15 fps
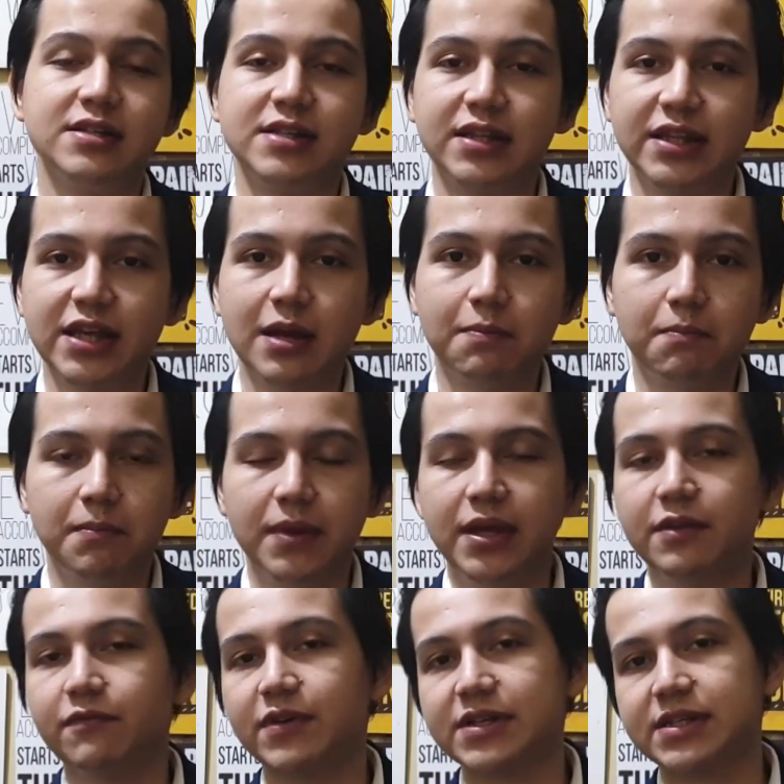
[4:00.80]
Setiap
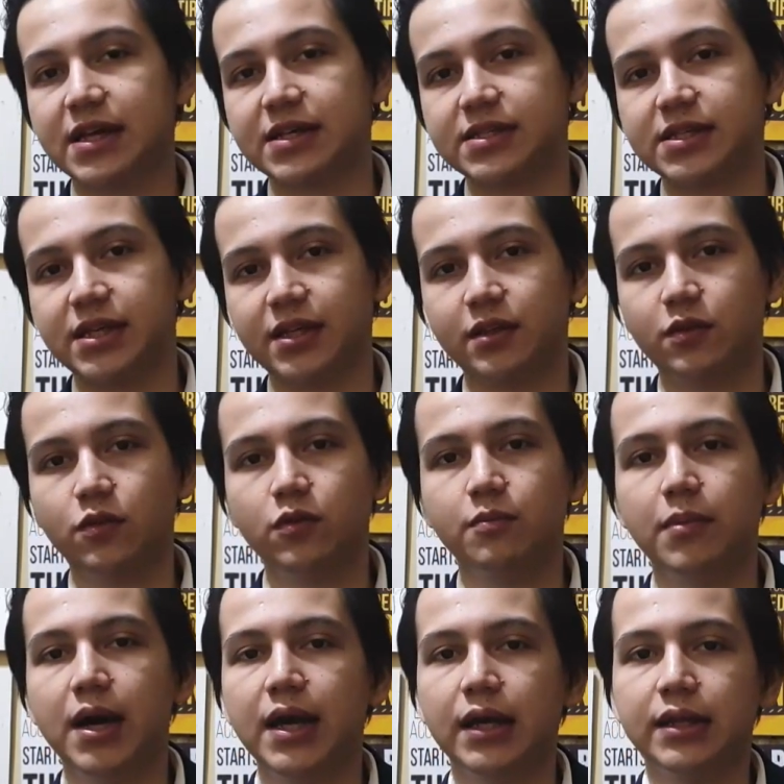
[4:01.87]
investasi itu
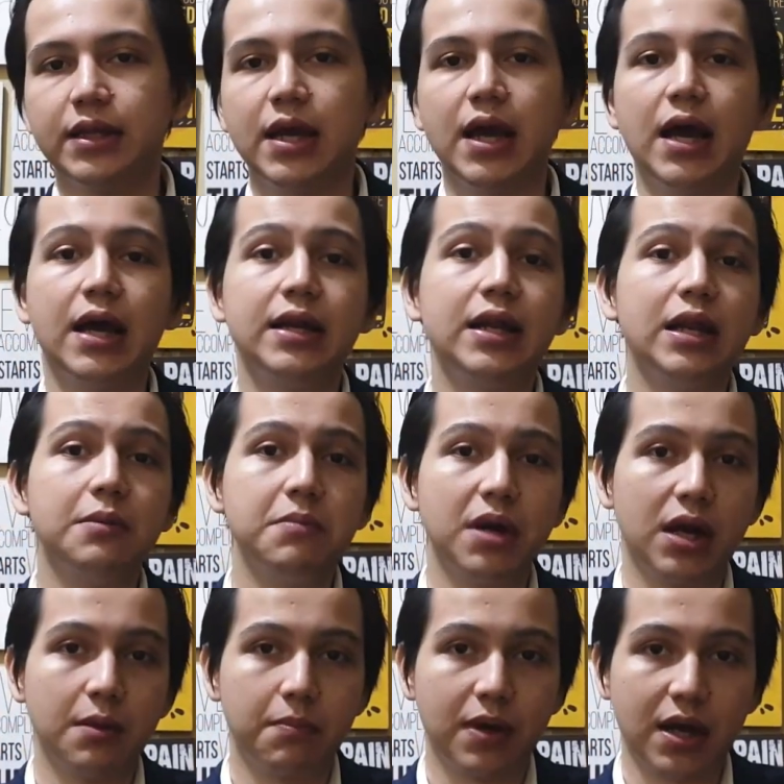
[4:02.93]
baiknya ada
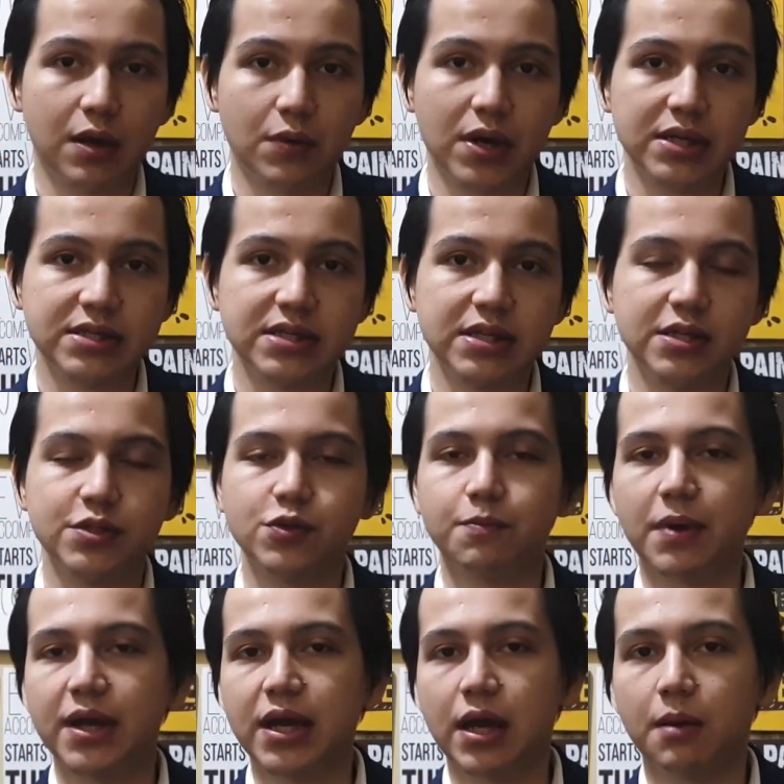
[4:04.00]
lembaga pengawas.
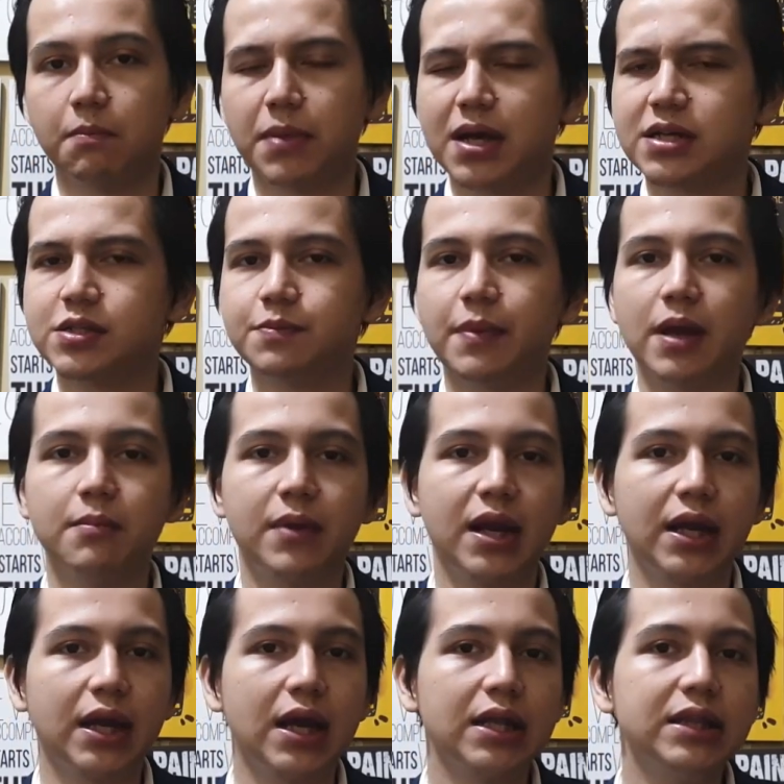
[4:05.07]
Supaya apa? Supaya
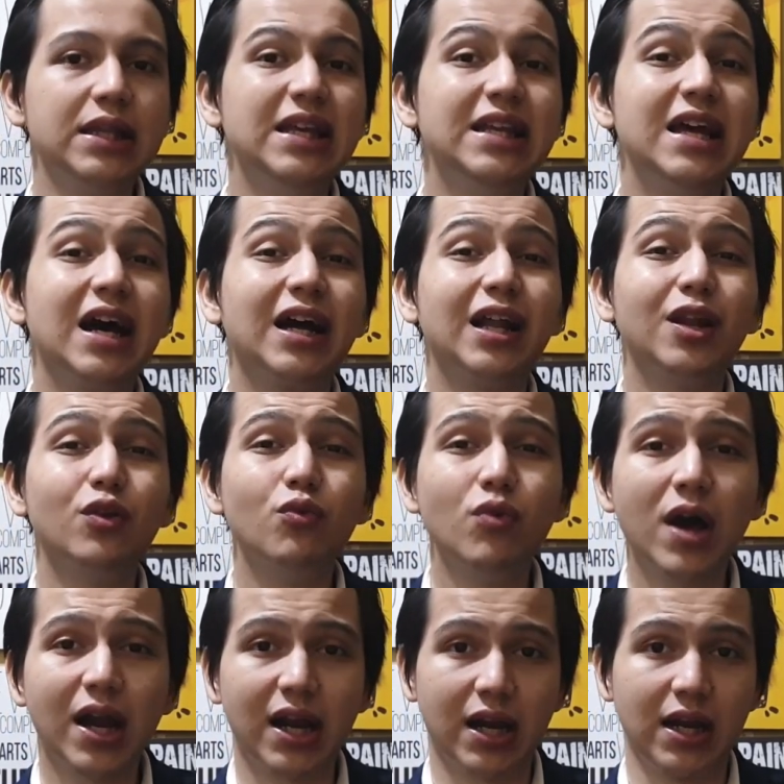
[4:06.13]
mereka tidak
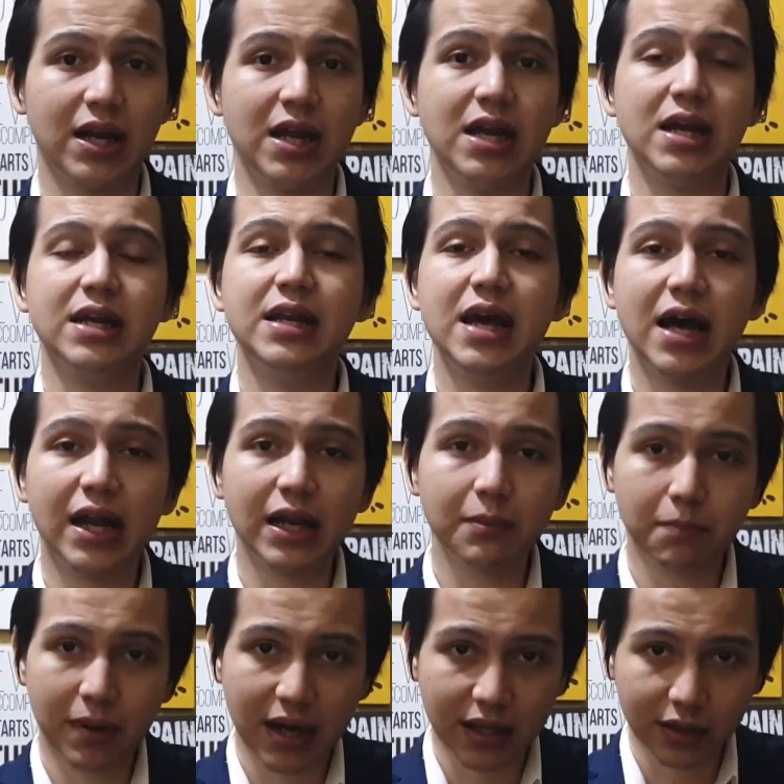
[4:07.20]
keluar dari
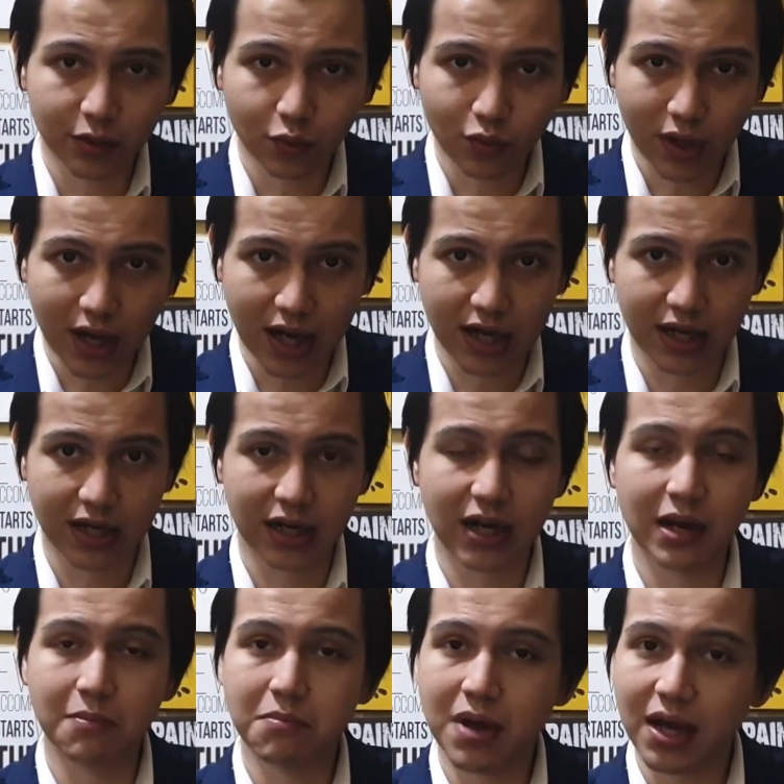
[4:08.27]
peraturan
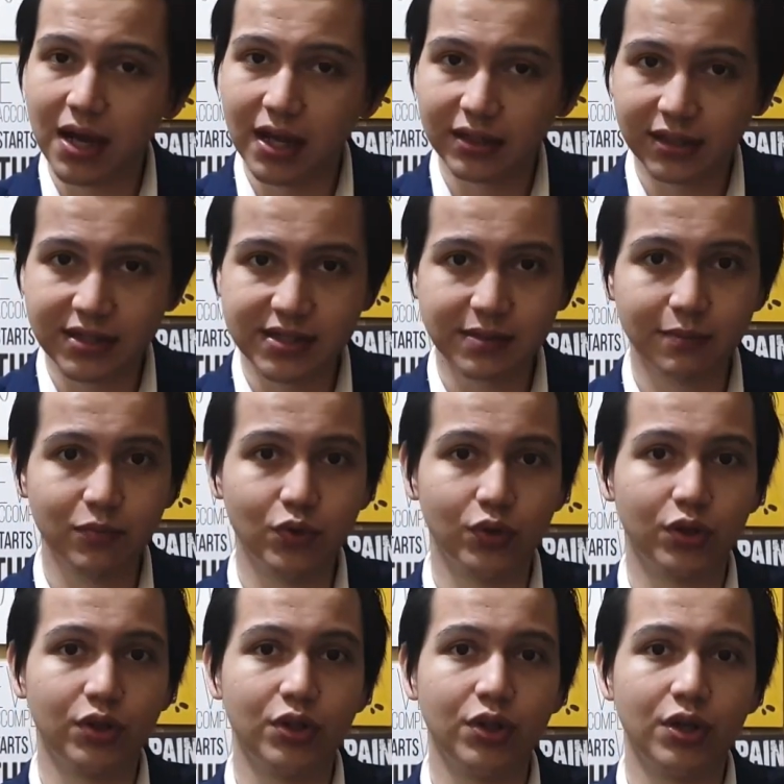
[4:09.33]
lembaga tersebut.
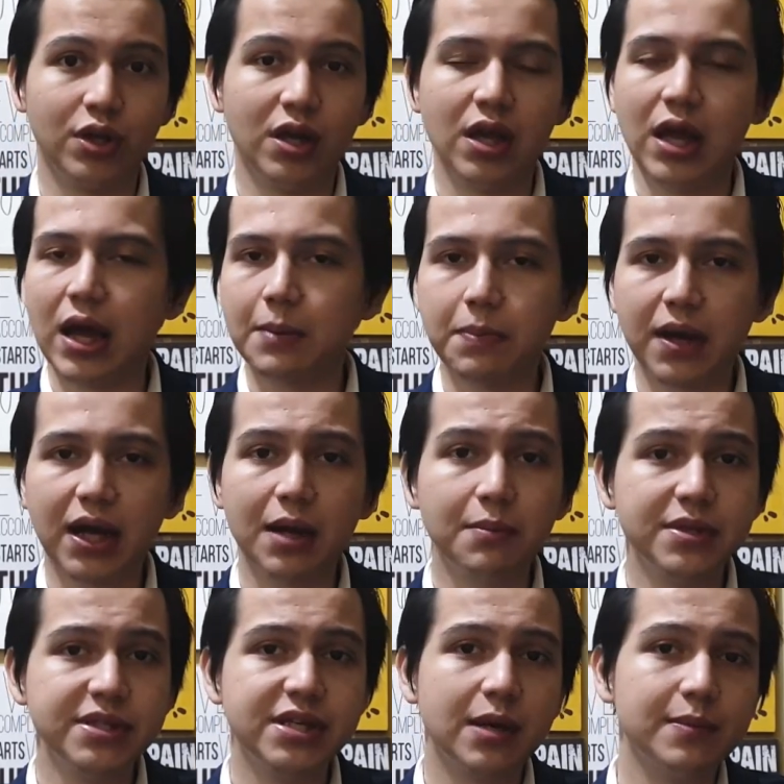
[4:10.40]
Apakah
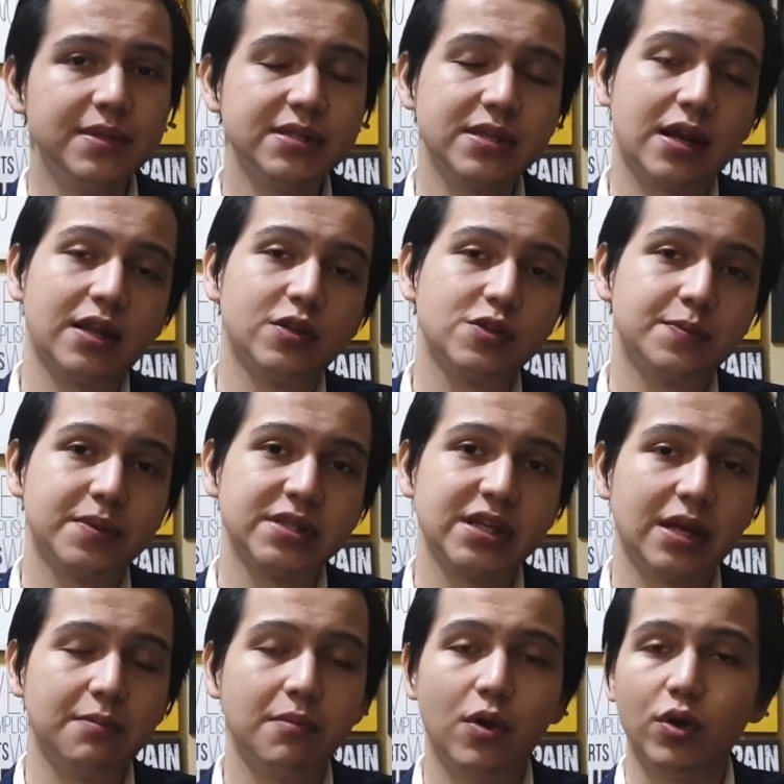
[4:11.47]
menjamin 100%
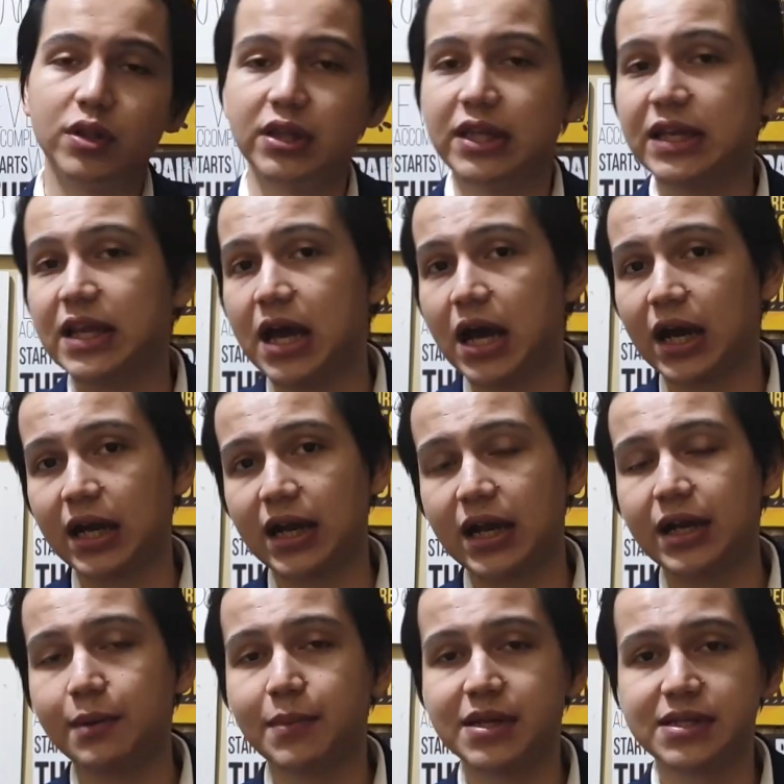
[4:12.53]
bahwa tidak akan
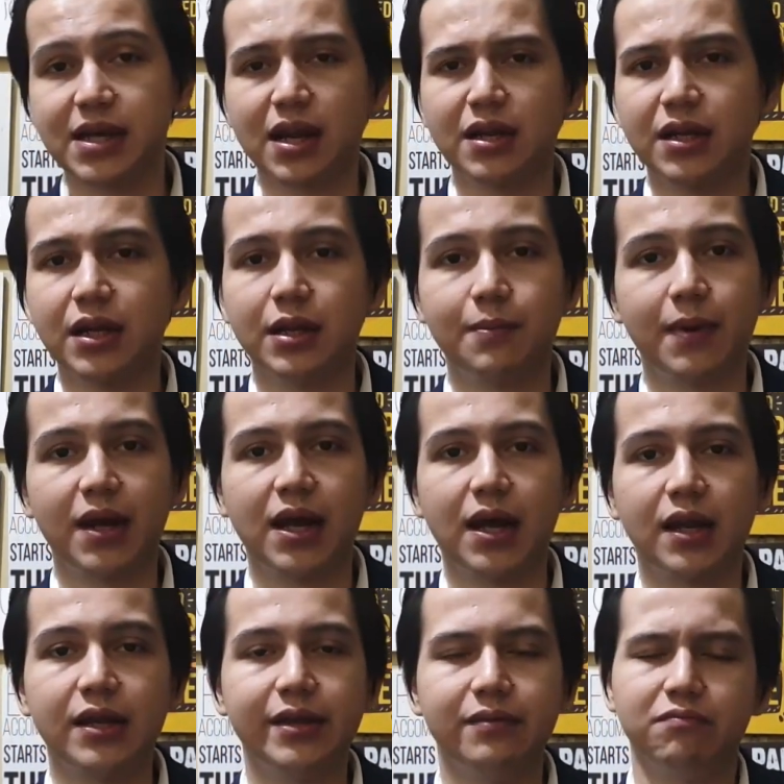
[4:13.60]
ada masalah di kedepan
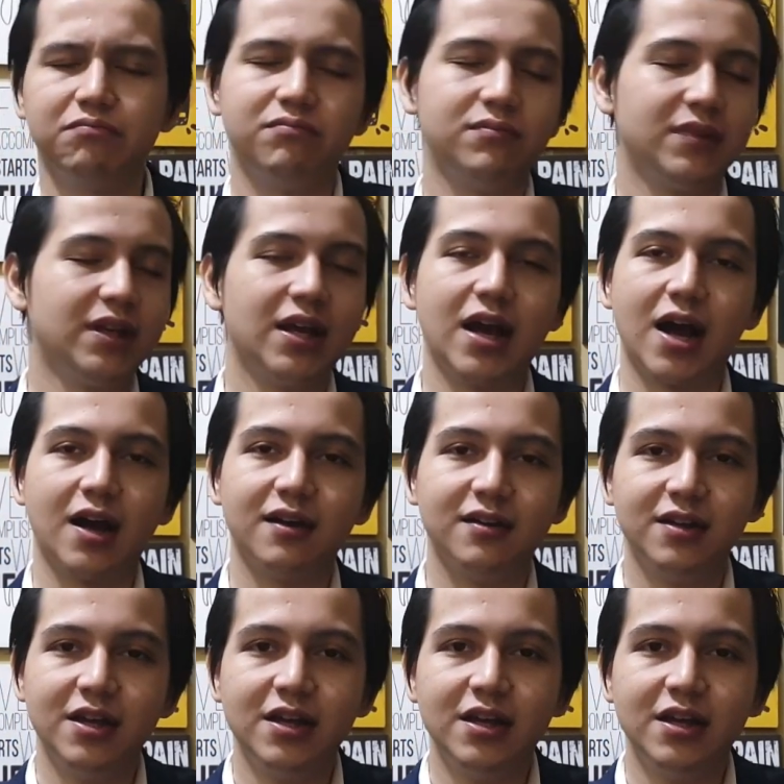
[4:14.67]
hari? Enggak.